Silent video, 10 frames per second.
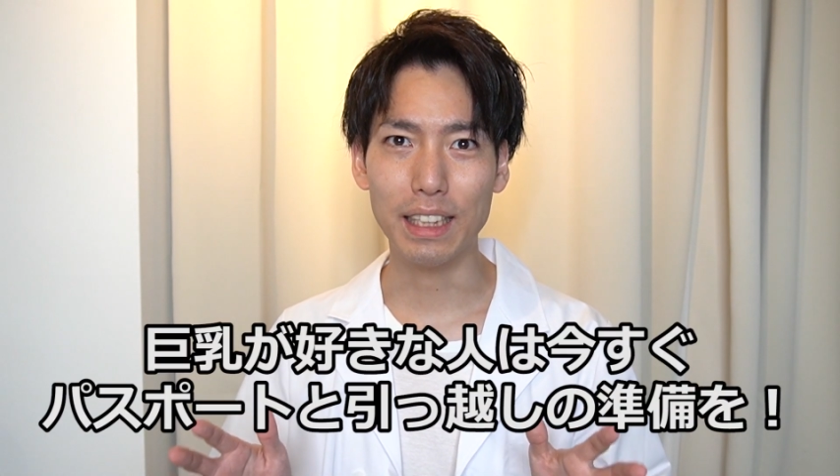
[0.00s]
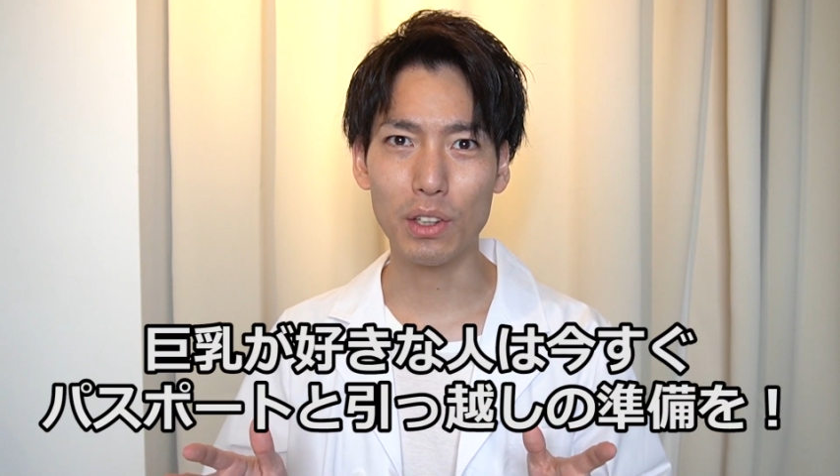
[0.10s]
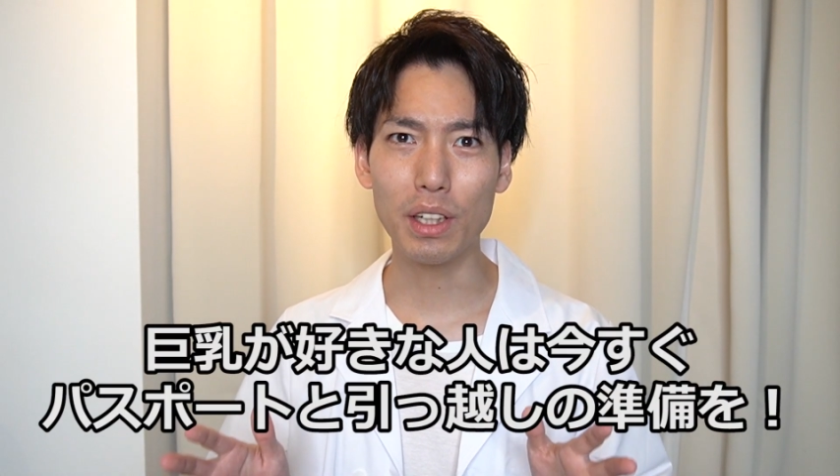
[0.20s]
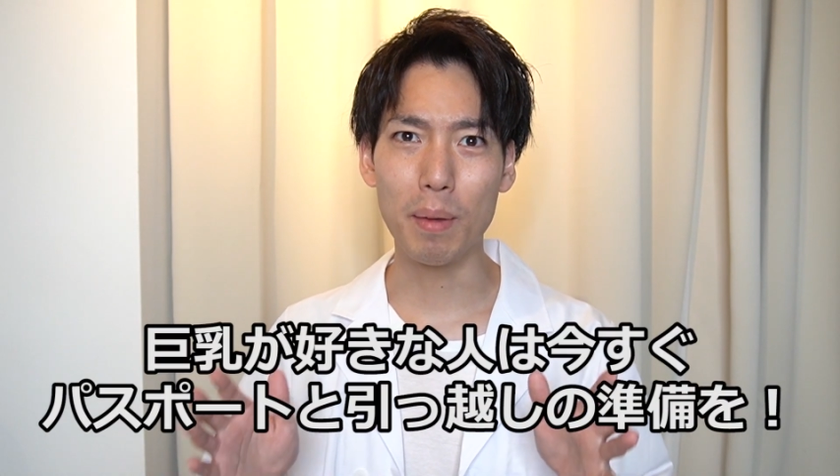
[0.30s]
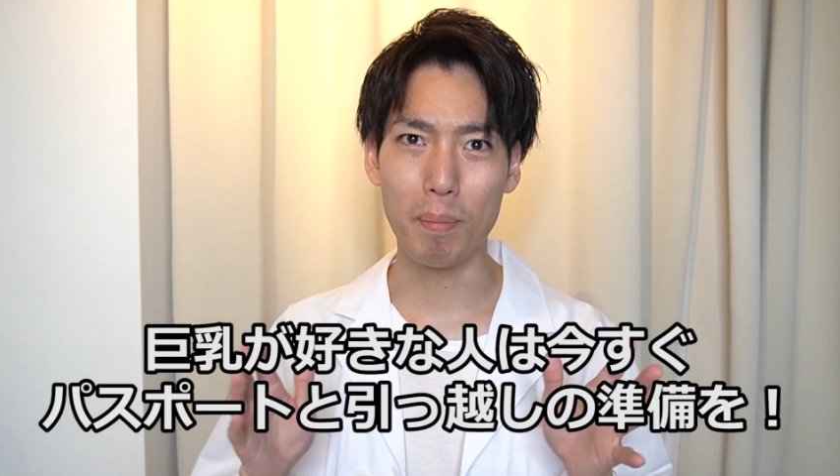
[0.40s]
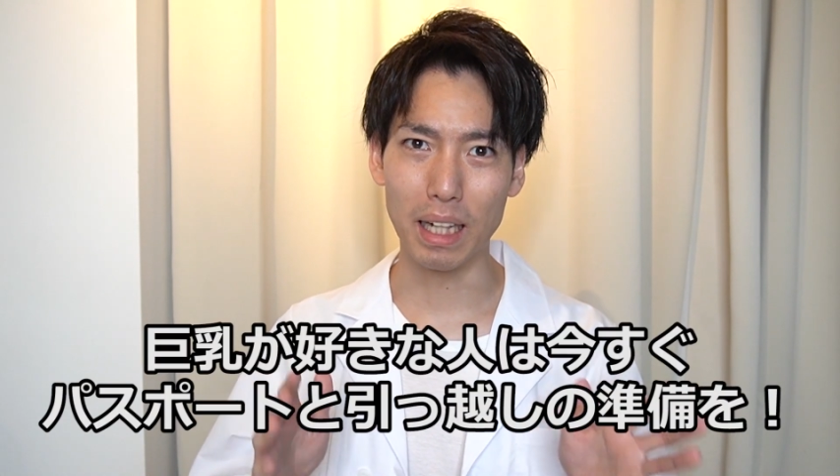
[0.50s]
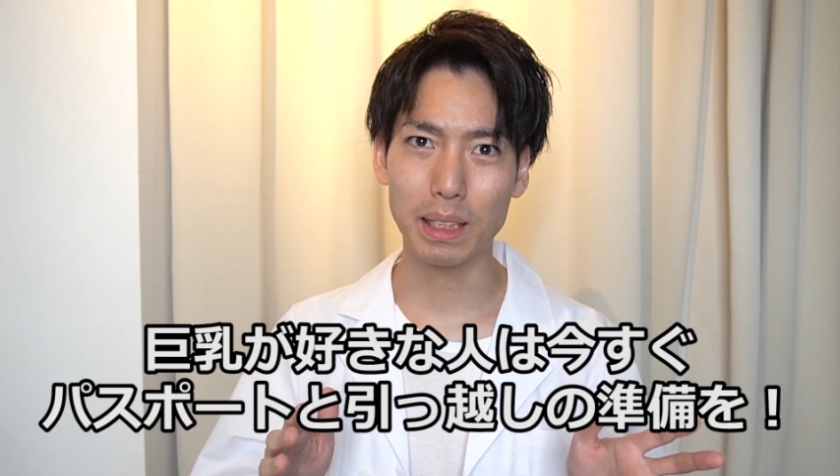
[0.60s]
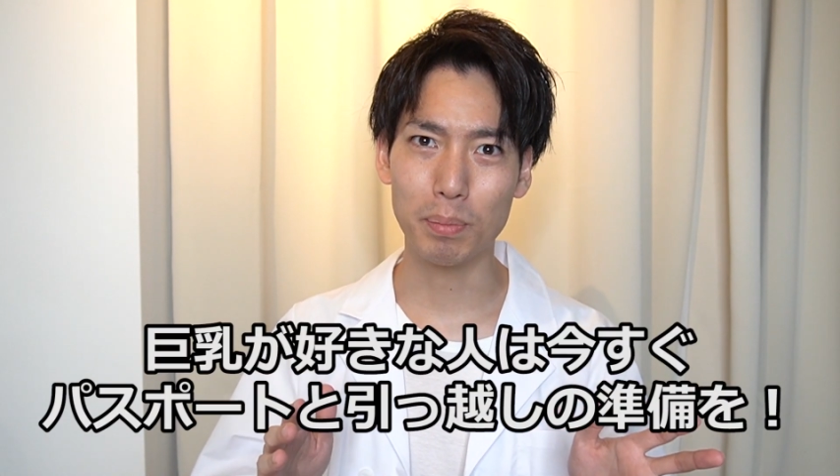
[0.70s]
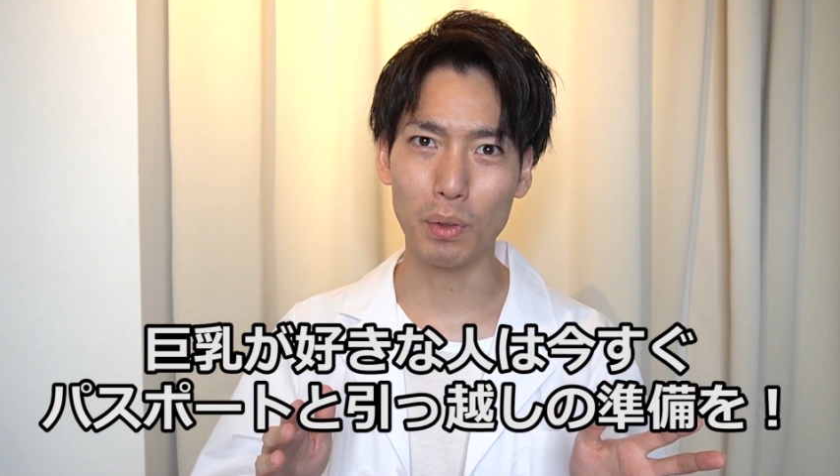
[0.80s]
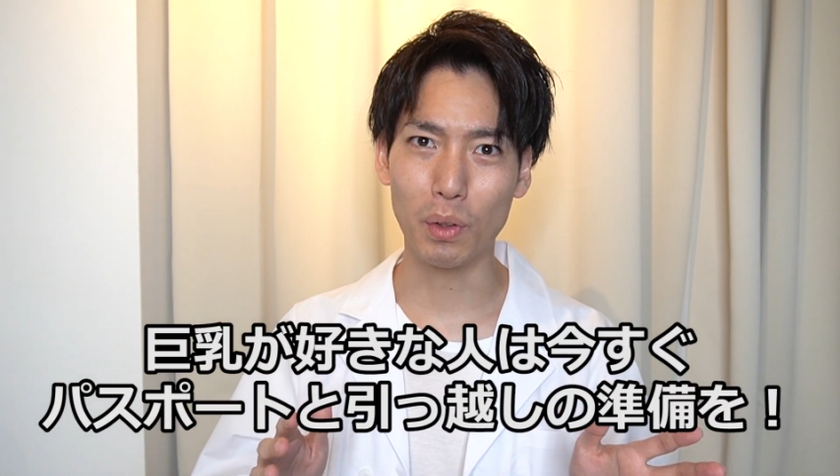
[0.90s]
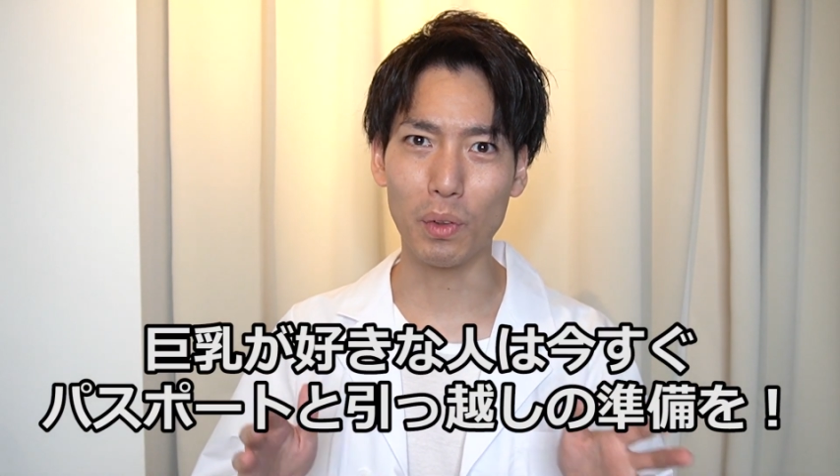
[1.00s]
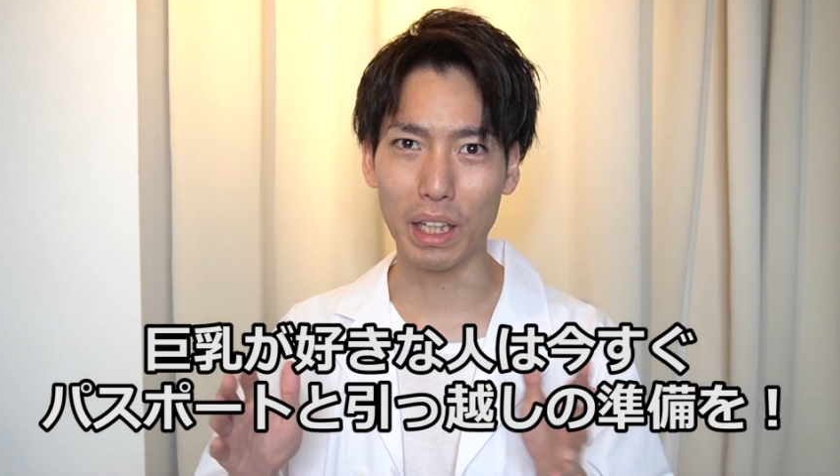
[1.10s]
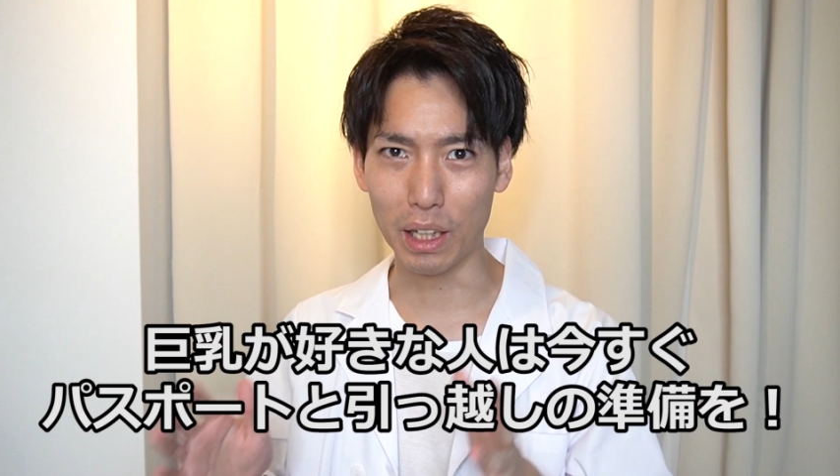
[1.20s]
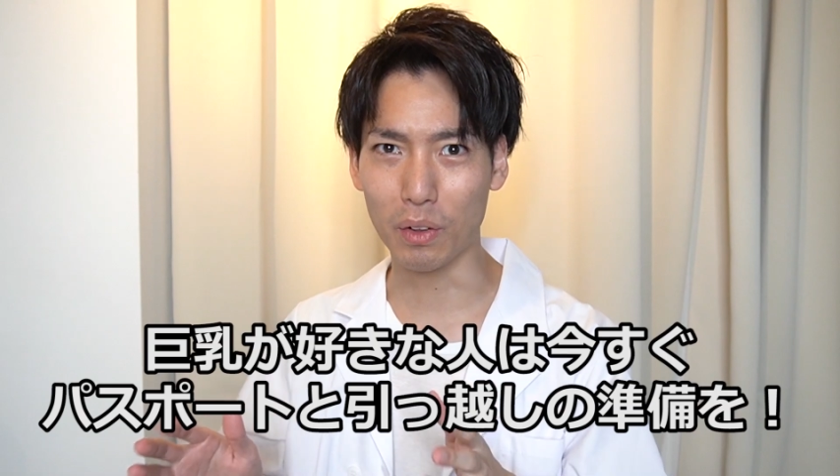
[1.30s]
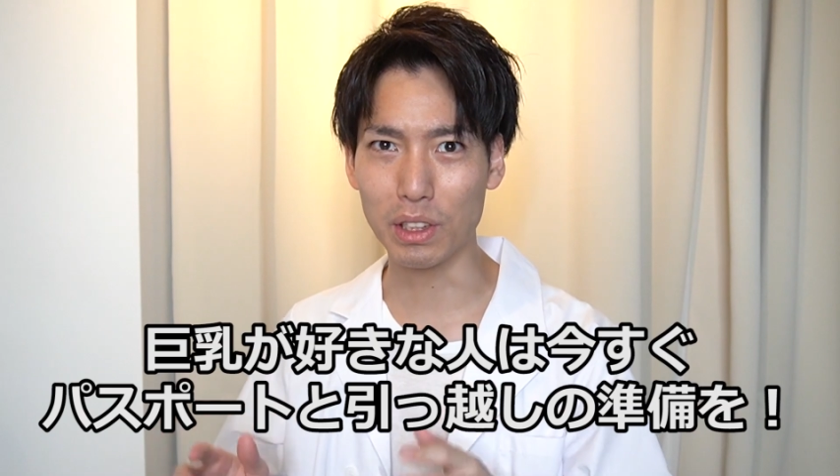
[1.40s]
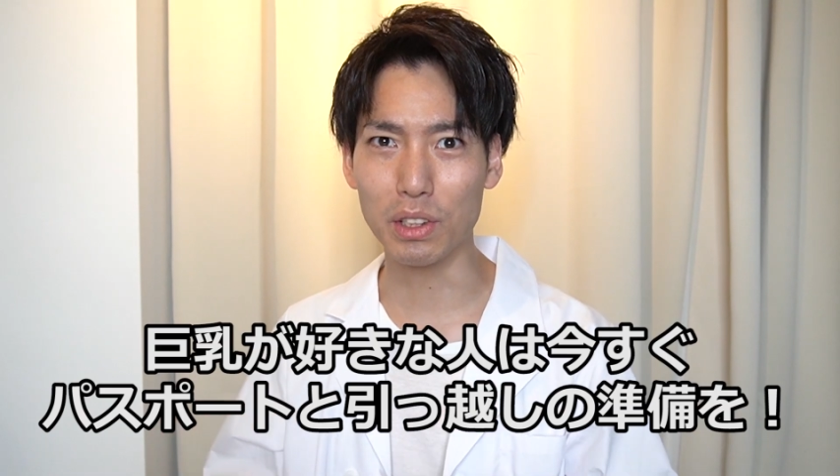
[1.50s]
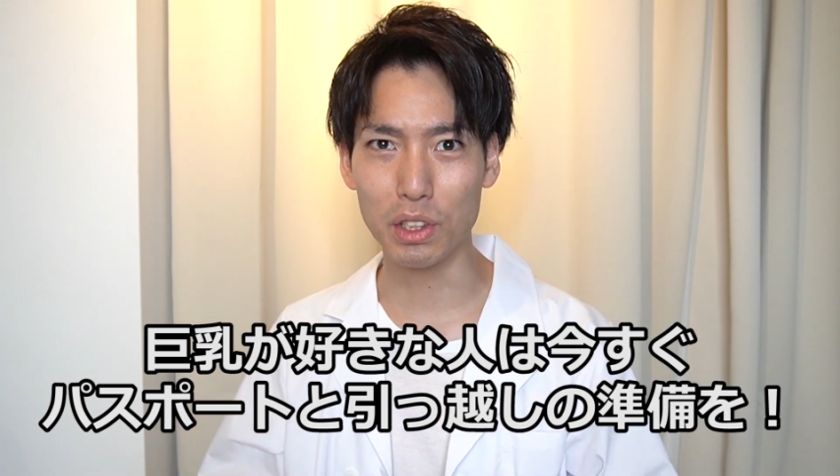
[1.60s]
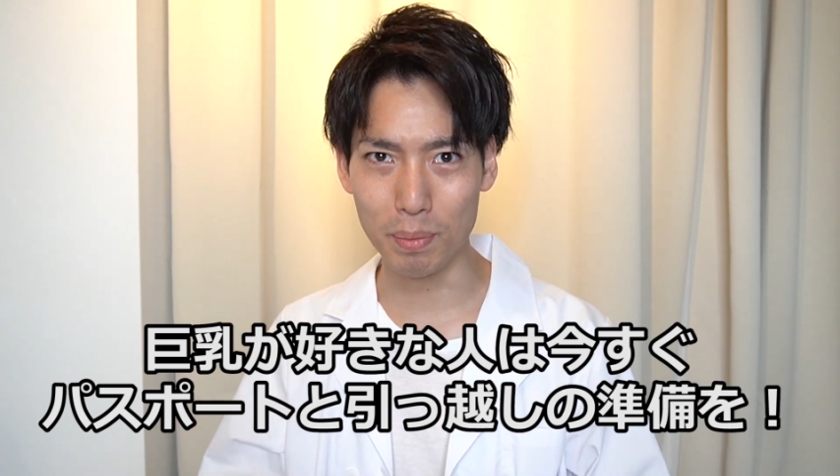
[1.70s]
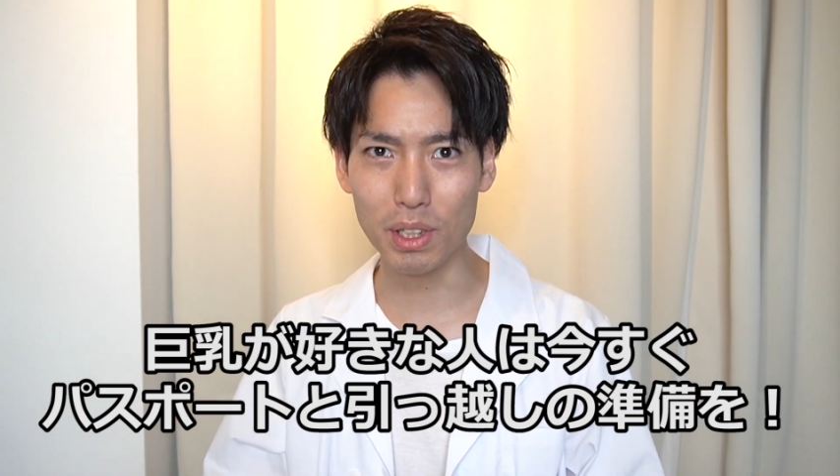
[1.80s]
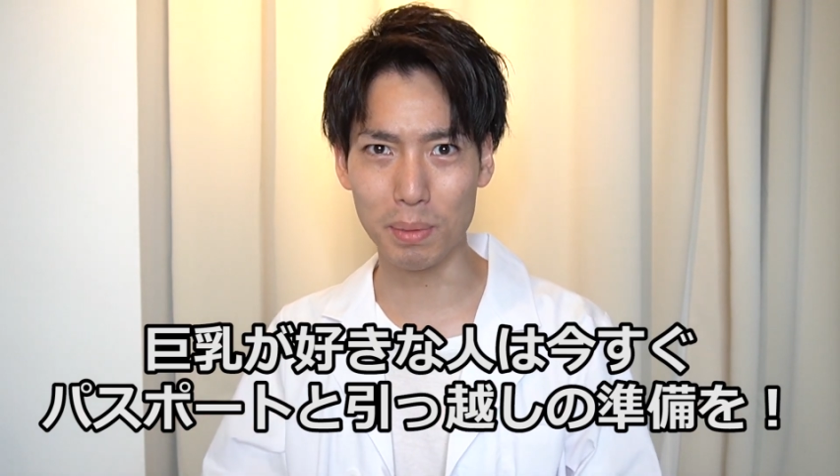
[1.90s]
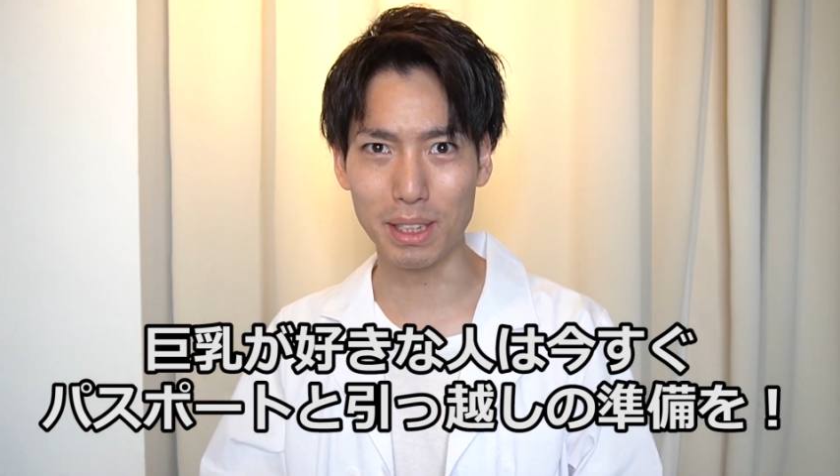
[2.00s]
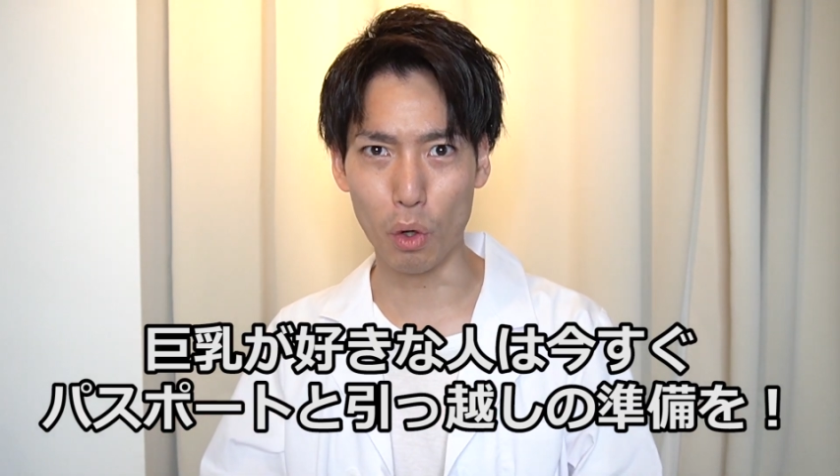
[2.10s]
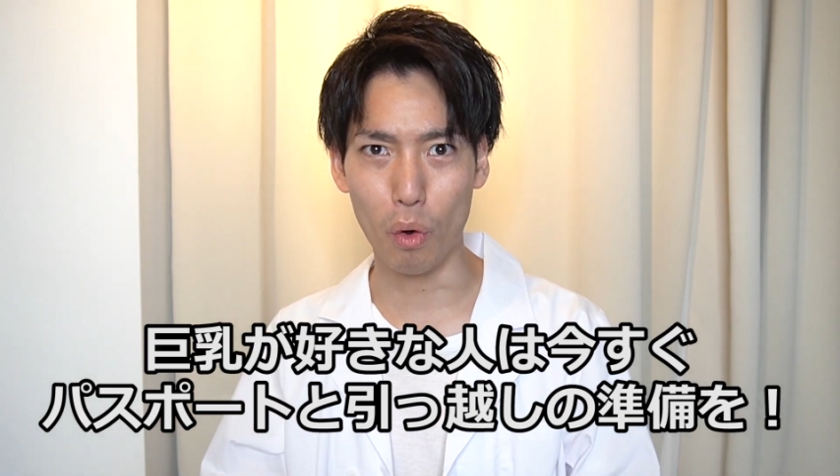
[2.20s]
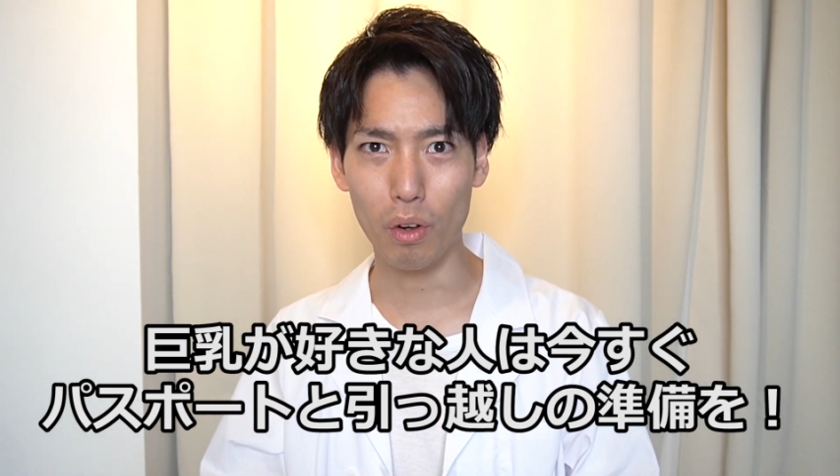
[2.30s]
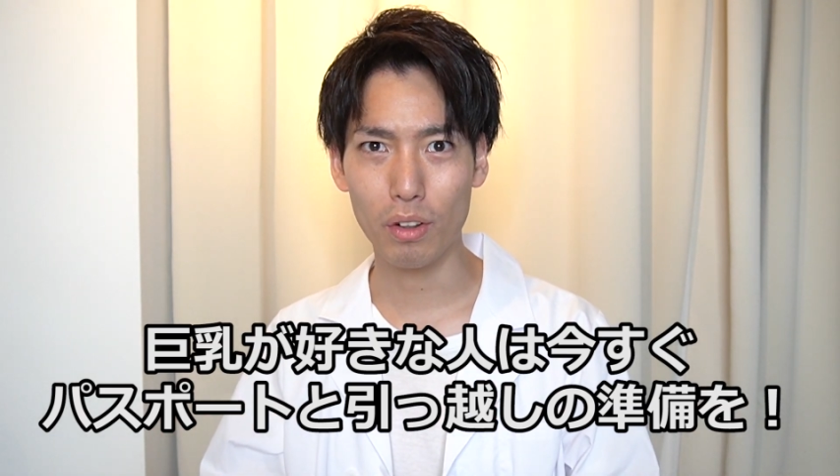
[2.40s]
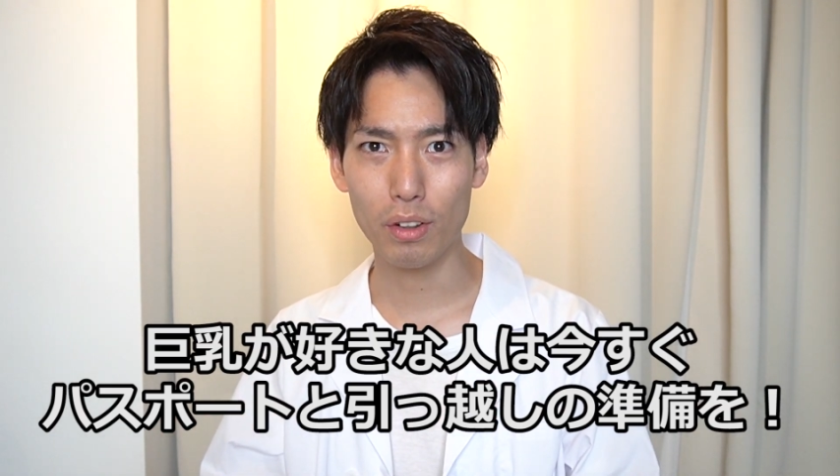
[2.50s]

急いでパスポートと引っ越しの準備をしましょう。